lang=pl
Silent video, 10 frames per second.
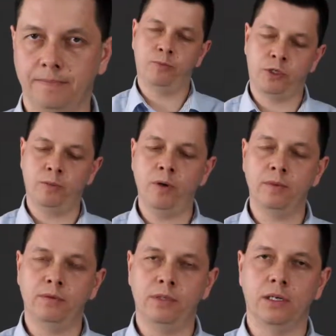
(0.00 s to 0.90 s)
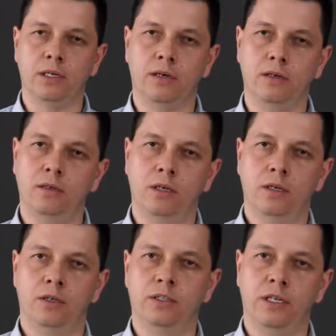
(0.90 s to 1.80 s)
Przypomnę tylko,
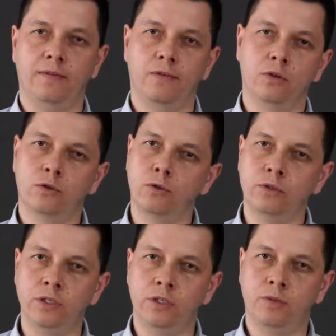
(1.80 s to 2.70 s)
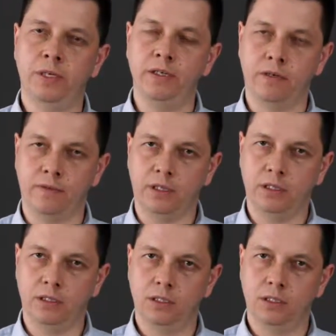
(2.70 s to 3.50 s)
że w konstrukcji trzpieniowej,